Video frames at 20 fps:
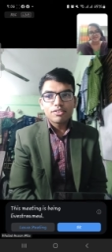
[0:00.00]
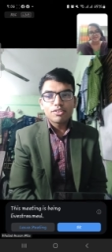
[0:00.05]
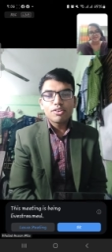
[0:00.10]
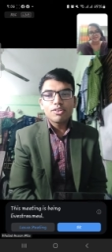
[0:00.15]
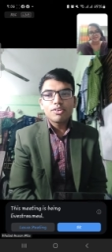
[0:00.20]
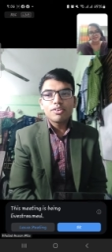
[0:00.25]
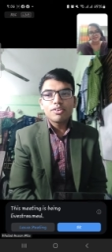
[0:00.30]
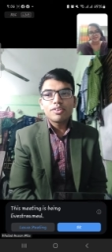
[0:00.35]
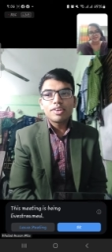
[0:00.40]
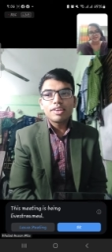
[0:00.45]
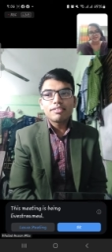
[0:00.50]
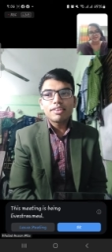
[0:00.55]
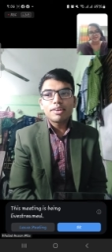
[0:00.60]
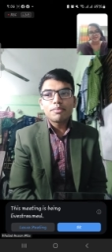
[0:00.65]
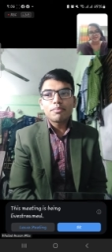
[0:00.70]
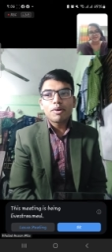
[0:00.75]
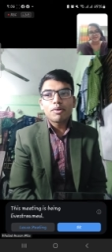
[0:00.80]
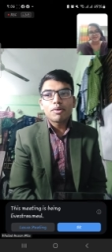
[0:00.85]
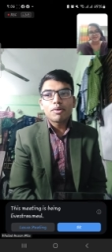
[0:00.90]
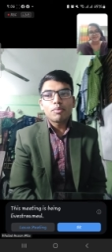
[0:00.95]
সো
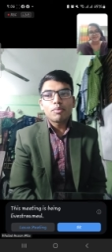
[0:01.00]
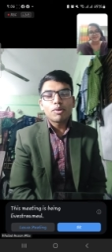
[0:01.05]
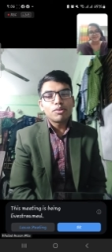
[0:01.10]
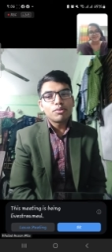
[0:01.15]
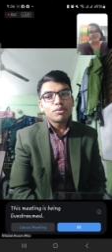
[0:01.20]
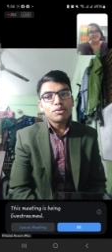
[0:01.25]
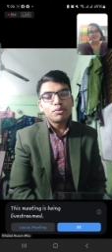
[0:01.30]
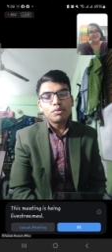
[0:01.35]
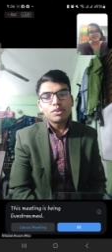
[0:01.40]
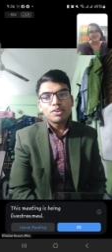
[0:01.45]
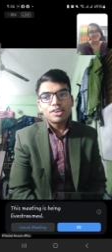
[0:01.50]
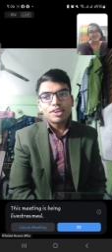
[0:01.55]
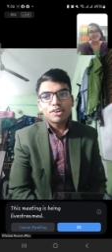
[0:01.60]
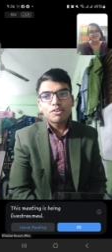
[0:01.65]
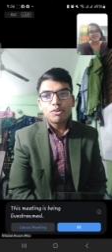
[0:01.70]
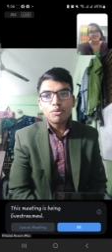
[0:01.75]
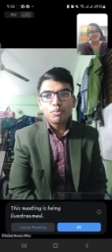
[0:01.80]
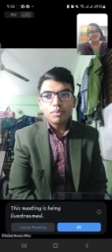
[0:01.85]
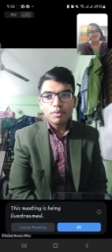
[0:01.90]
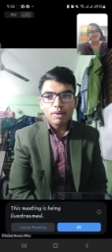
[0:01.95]
রেজাল্ট পাওয়ার পরে অনুভূতিটা
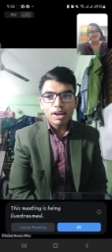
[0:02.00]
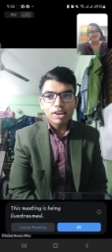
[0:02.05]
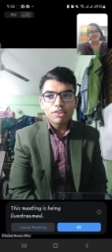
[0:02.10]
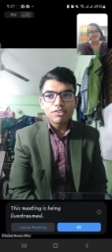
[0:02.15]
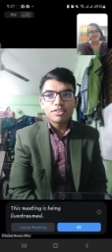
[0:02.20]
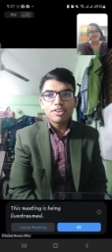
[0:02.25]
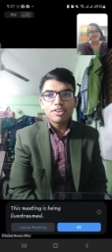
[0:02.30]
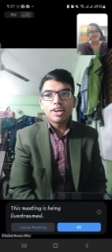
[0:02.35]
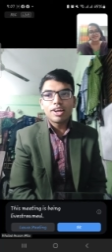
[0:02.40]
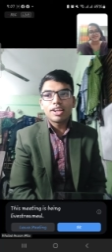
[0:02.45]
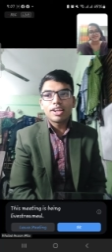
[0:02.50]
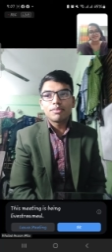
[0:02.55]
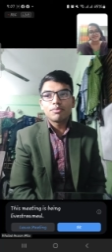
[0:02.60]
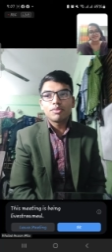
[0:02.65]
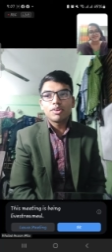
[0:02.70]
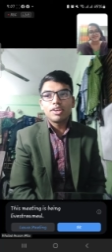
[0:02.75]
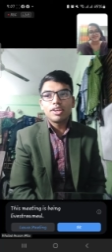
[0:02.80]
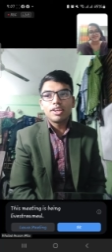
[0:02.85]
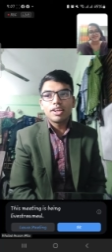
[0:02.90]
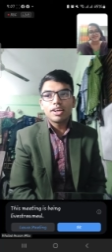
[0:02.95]
খুবই ভালো ছিল
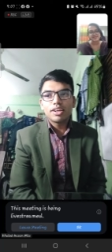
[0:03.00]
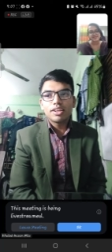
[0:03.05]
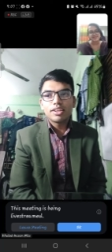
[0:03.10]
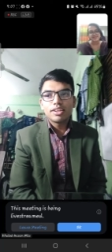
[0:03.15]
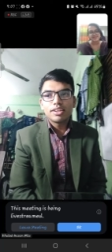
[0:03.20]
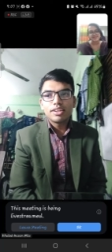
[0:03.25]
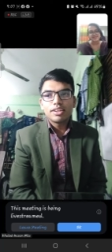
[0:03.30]
আলহামদুলিল্লাহ